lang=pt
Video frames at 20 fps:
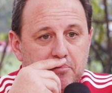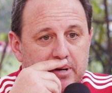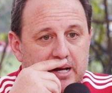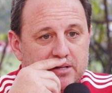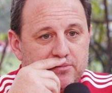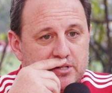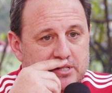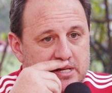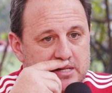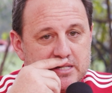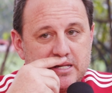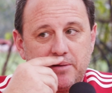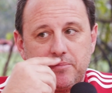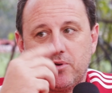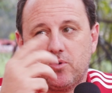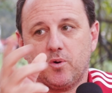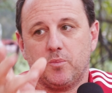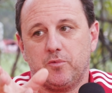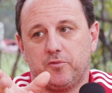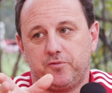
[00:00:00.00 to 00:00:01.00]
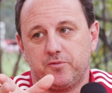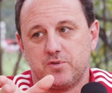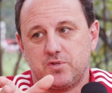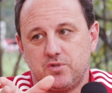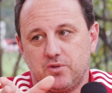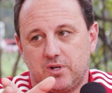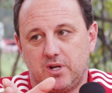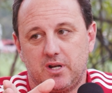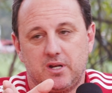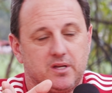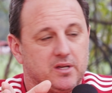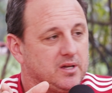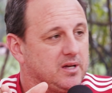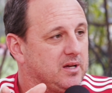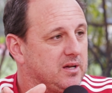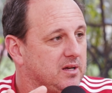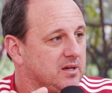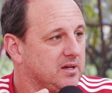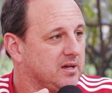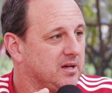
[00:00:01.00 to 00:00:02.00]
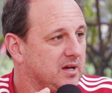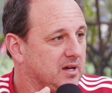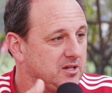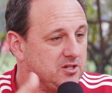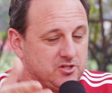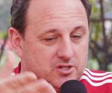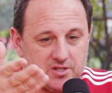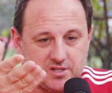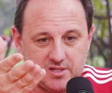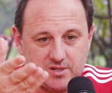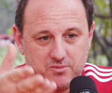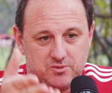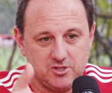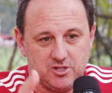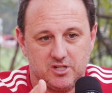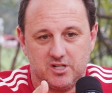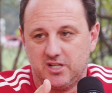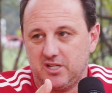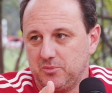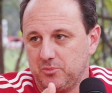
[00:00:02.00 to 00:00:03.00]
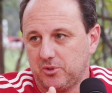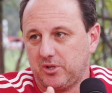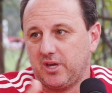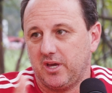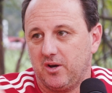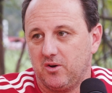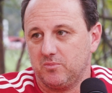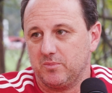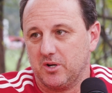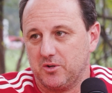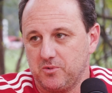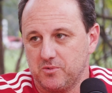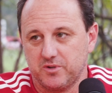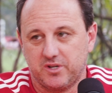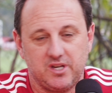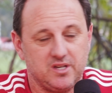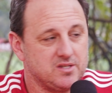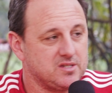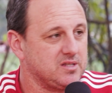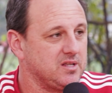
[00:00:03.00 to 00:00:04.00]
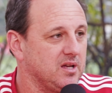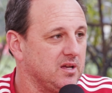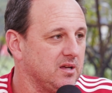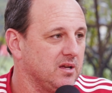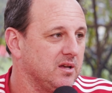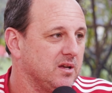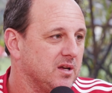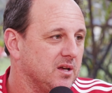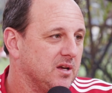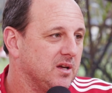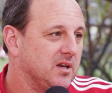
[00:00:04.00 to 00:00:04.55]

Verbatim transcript: Mas você sabe como funciona, né? A, a, injeção de ânimo, que é uma conquista,